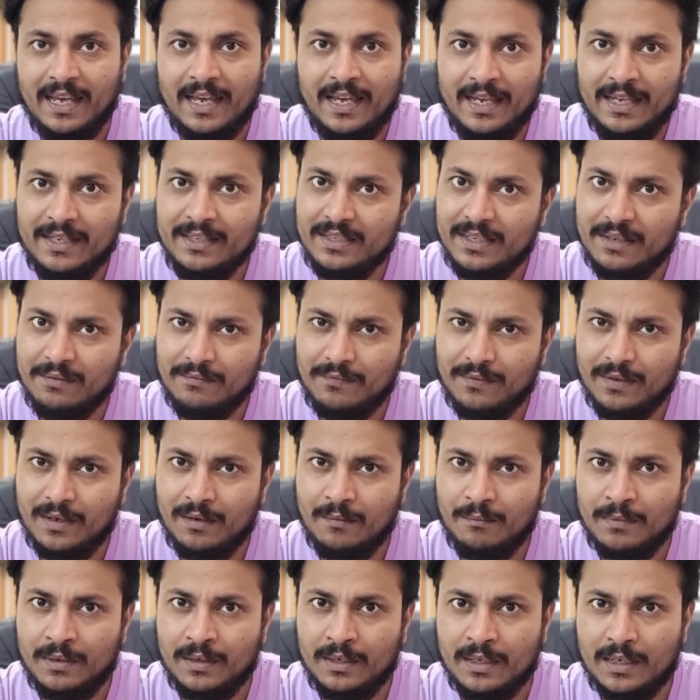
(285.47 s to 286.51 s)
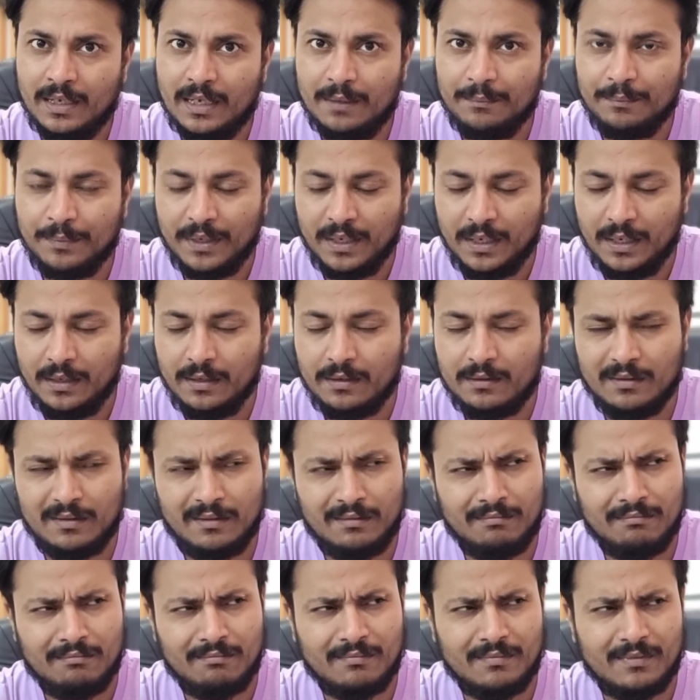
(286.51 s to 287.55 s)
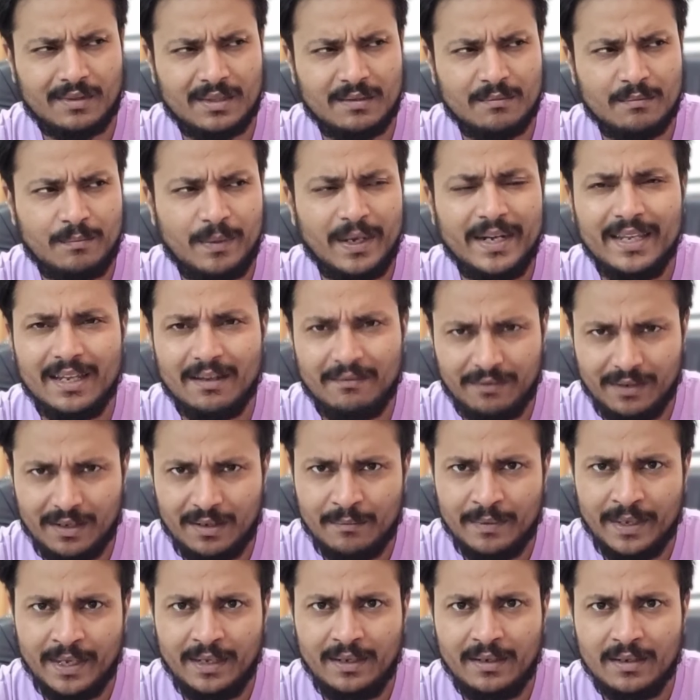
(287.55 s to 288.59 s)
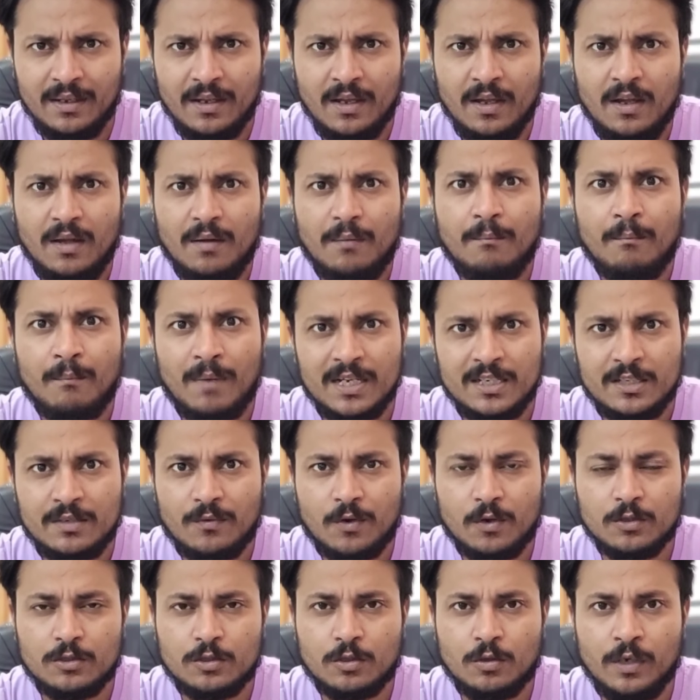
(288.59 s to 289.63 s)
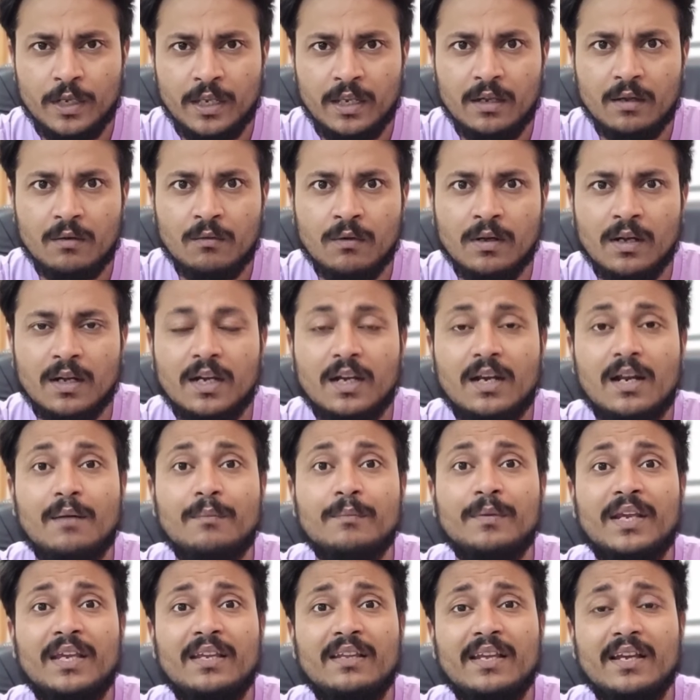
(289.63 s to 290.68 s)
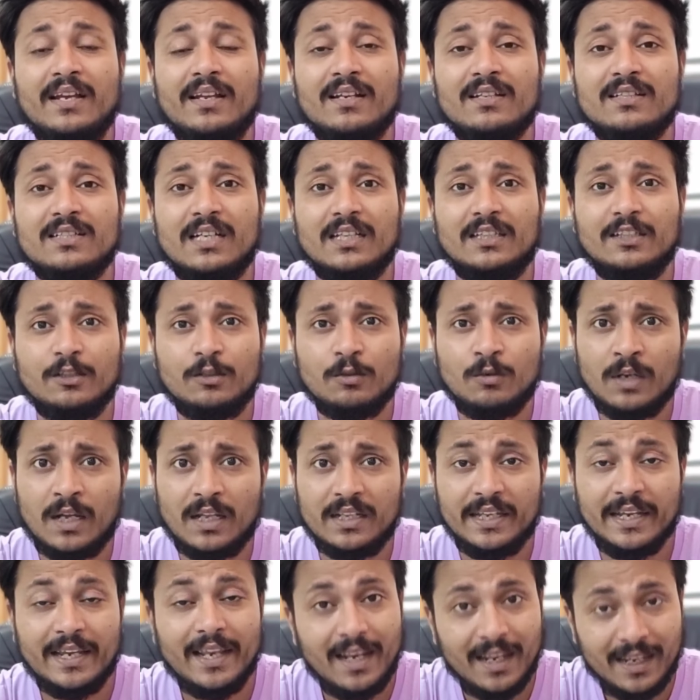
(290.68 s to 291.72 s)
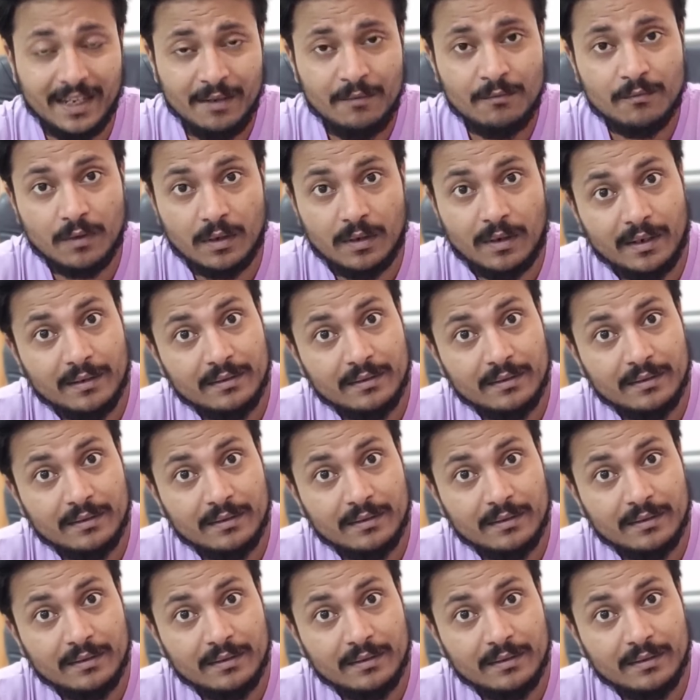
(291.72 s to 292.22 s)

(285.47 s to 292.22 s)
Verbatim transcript: दिया है ये फिल्म आपकी बढ़िया फिल्म है मस्ट वॉच तो नहीं कहूँगा अगर आप नहीं देखना चाहते तो ना देखें लेकिन